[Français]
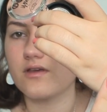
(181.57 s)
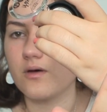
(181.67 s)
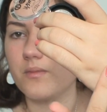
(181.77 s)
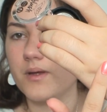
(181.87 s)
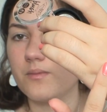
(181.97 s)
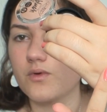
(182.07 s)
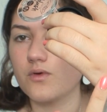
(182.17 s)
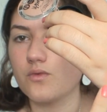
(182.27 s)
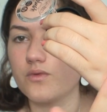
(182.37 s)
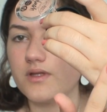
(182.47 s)
quand même
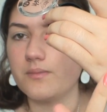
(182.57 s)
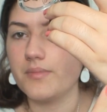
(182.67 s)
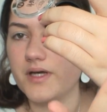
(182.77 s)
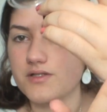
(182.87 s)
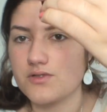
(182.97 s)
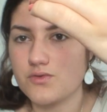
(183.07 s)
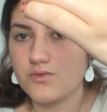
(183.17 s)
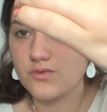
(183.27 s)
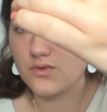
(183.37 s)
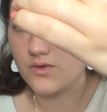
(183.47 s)
qu'on n'est pas
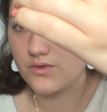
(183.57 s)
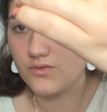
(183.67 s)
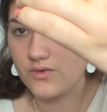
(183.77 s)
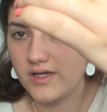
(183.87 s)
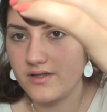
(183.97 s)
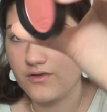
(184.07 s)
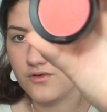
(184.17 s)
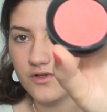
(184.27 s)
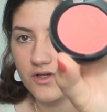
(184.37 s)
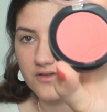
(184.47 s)
sur de la
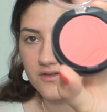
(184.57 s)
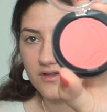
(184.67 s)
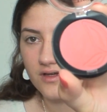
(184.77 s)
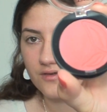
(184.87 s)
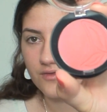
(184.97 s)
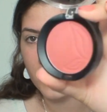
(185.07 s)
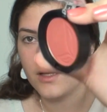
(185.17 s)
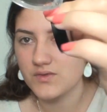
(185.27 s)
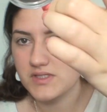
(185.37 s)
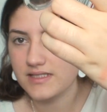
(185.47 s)
gnognotte, hein,
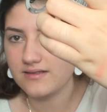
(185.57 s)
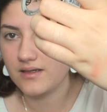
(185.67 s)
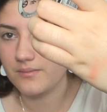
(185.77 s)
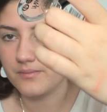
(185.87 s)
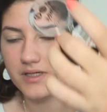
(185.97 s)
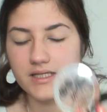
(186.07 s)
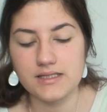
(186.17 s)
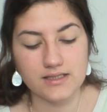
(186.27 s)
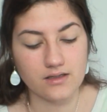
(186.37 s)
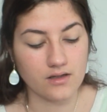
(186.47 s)
voilà, donc c'est un
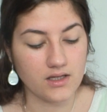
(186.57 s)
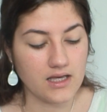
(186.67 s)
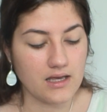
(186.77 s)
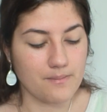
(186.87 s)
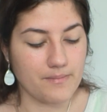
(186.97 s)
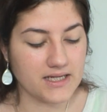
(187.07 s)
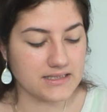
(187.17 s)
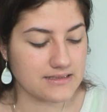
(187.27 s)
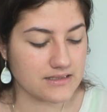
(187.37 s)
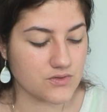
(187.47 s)
brick
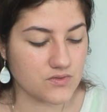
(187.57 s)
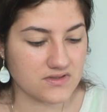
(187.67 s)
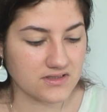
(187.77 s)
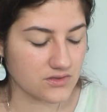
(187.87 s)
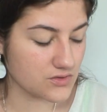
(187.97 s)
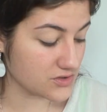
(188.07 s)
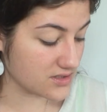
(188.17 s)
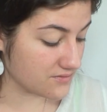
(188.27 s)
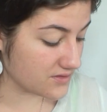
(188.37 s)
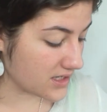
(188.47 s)
mat, c'est une teinte que
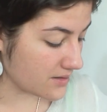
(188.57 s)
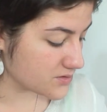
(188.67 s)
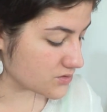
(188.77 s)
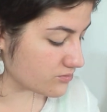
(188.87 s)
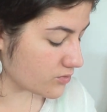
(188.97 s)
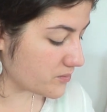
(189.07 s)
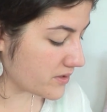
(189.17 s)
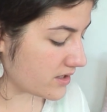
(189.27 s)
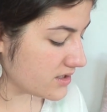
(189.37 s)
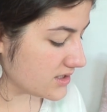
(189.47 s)
je n'avais absolument
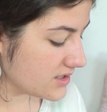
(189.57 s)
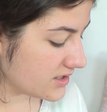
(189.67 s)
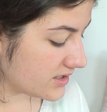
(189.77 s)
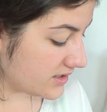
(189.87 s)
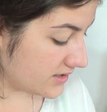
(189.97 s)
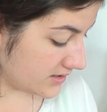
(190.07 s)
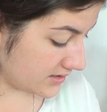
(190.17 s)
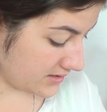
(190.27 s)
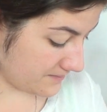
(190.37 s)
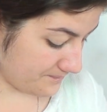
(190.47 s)
pas,
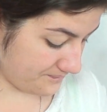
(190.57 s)
et